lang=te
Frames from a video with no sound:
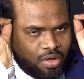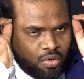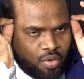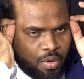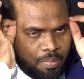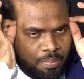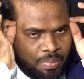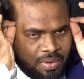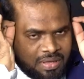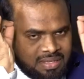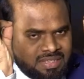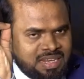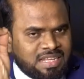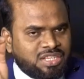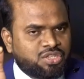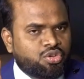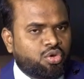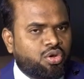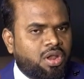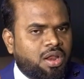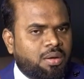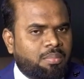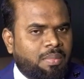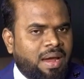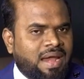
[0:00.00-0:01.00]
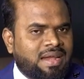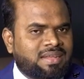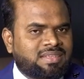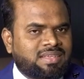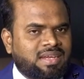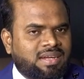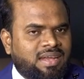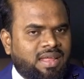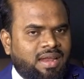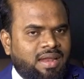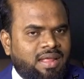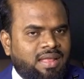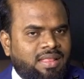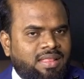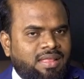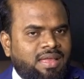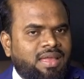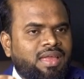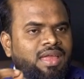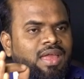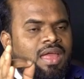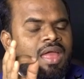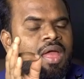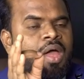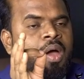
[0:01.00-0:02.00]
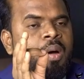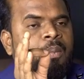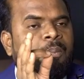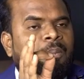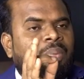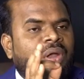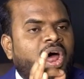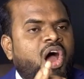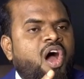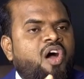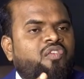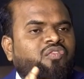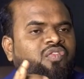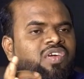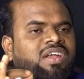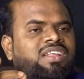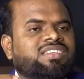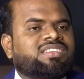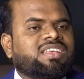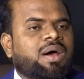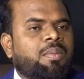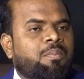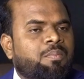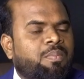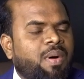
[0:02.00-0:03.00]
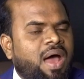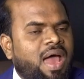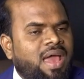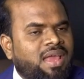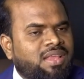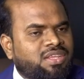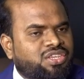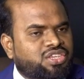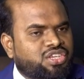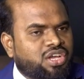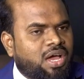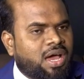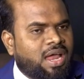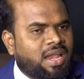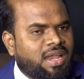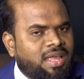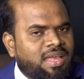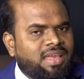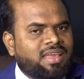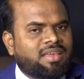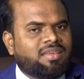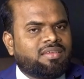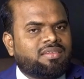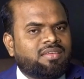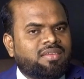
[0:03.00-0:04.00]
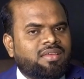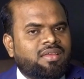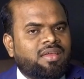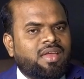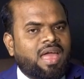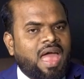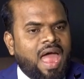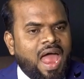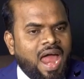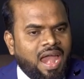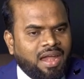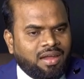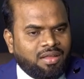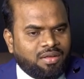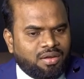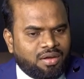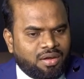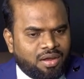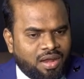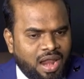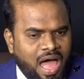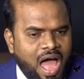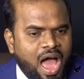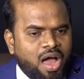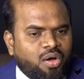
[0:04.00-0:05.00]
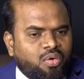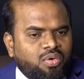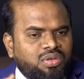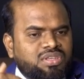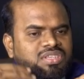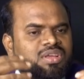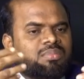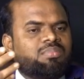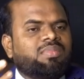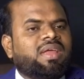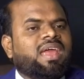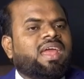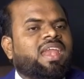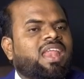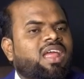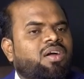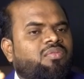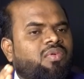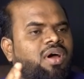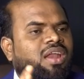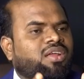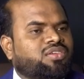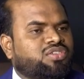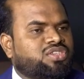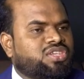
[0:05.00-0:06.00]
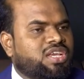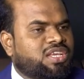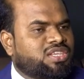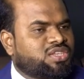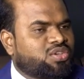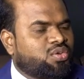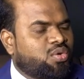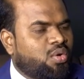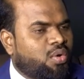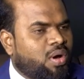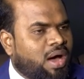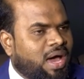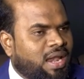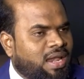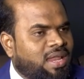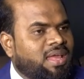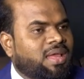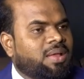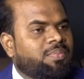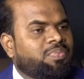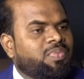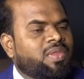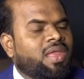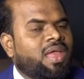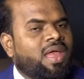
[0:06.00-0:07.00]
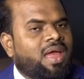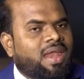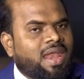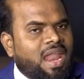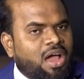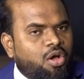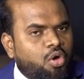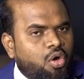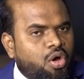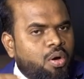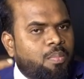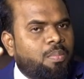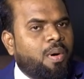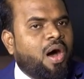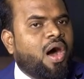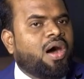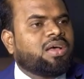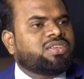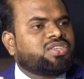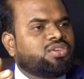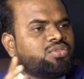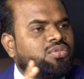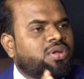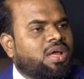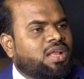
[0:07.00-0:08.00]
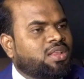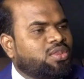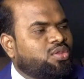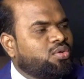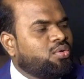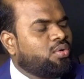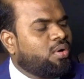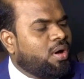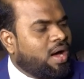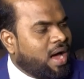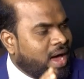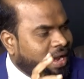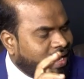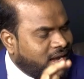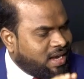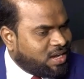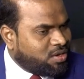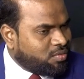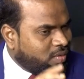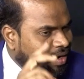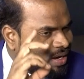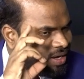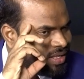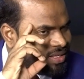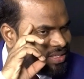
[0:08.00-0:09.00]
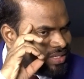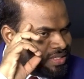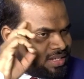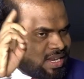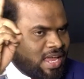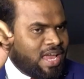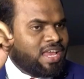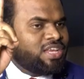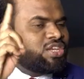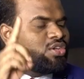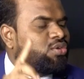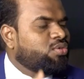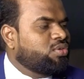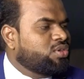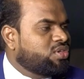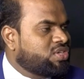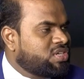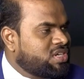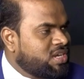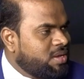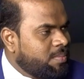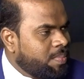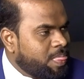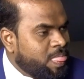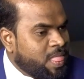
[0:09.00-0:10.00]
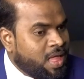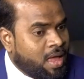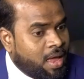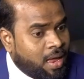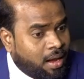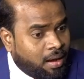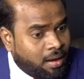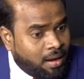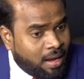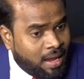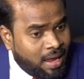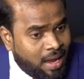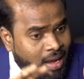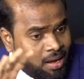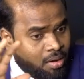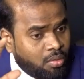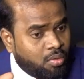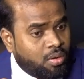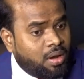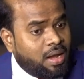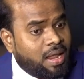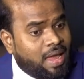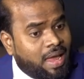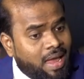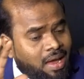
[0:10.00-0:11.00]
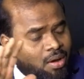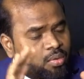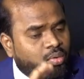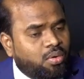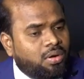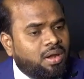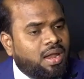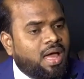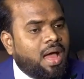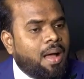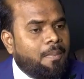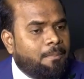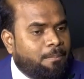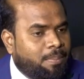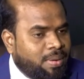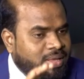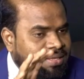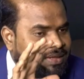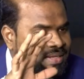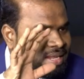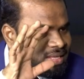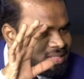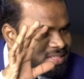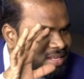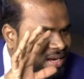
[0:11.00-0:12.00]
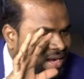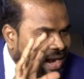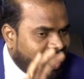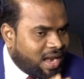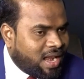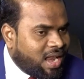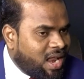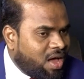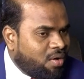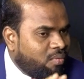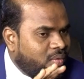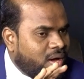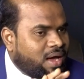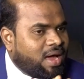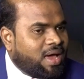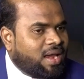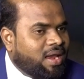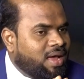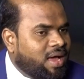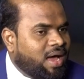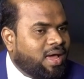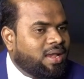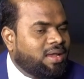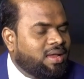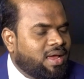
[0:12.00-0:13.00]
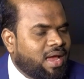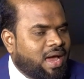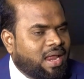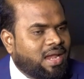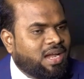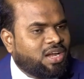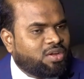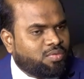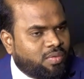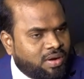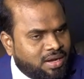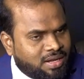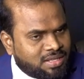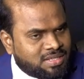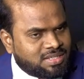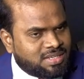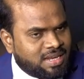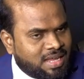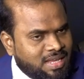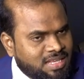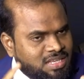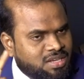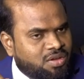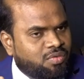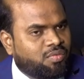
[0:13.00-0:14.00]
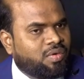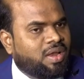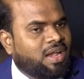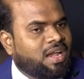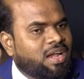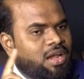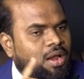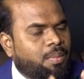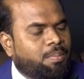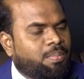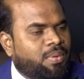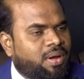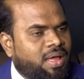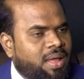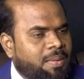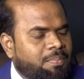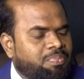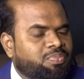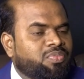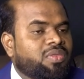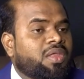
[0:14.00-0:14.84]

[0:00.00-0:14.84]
అంటే ఒక బిజినెస్ ఓనర్ మైండ్ సెట్ అనేది ప్రాఫిట్ సంపాదించాలి అండ్ నా కోసం నేనే వర్క్ చేసుకోవాలి నాకు ఒక బాస్ ఉండద్దు అనేటువంటి స్టేజ్ నుంచి నేను లేకుండా బిజినెస్ రన్ అవ్వగలగాలి అనేటువంటి స్టేజ్కి వెళ్ళినప్పుడే